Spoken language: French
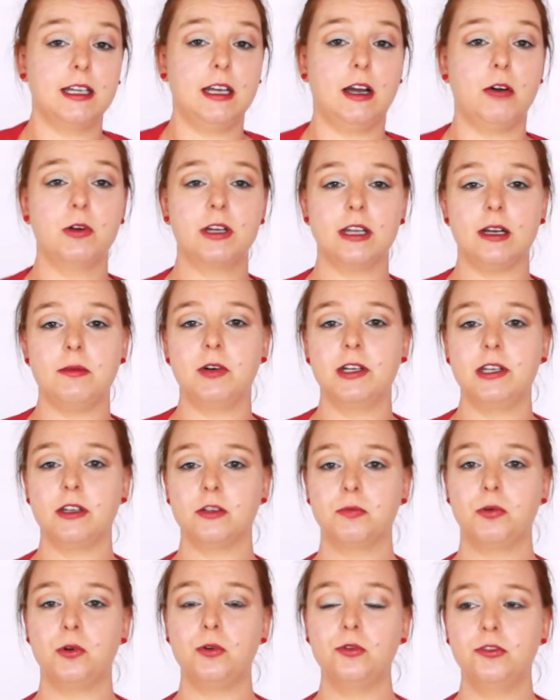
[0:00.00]
Il n'y a aucun moyen
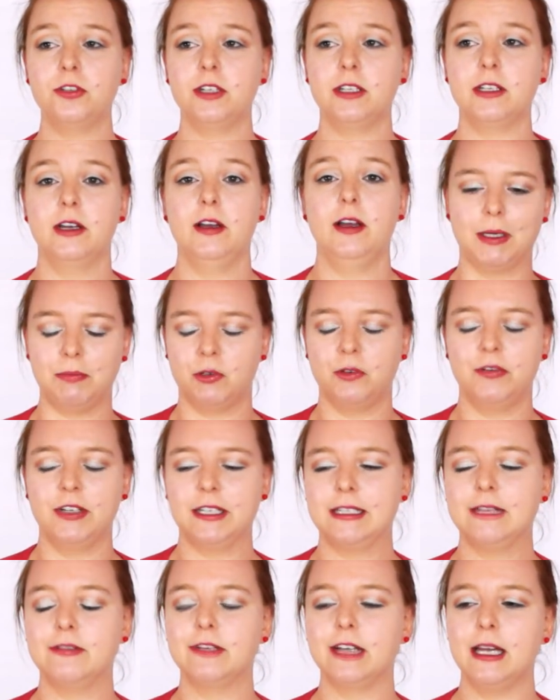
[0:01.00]
de prouver, pas prouver
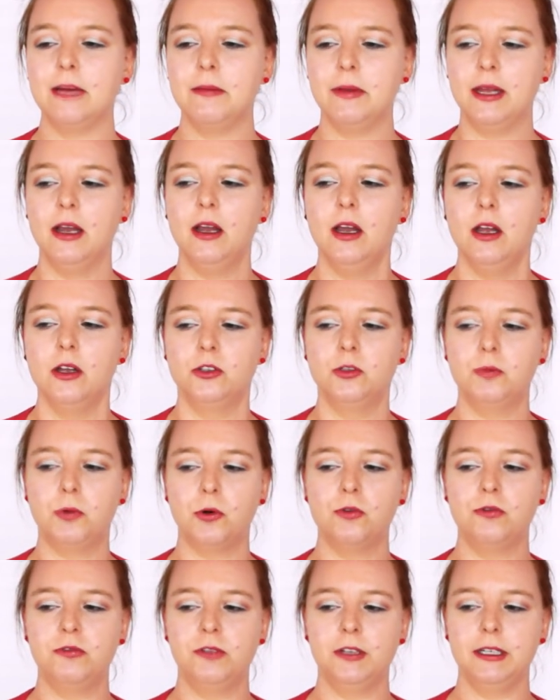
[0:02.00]
que c'est vrai, mais de
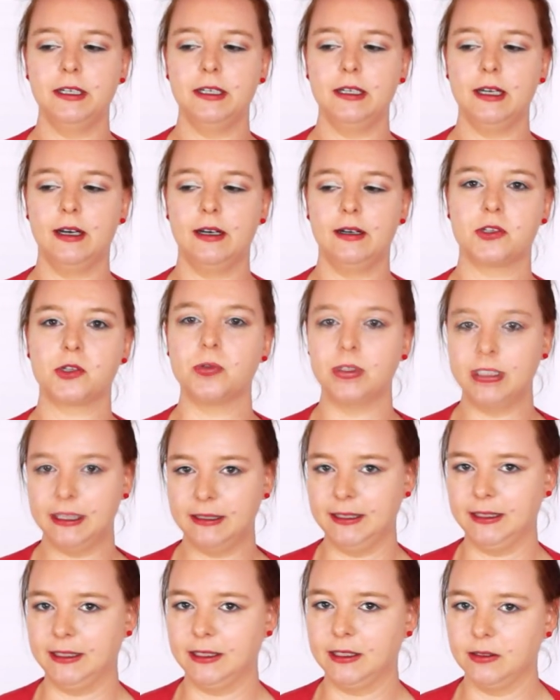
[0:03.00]
prouver son
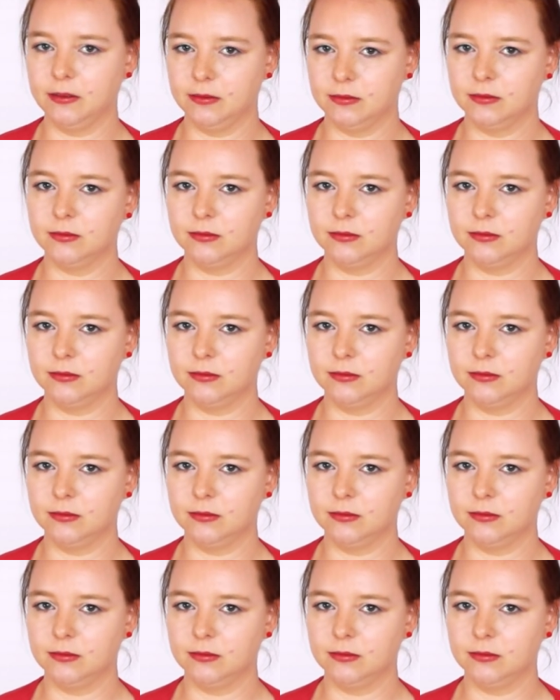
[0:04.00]
éthique.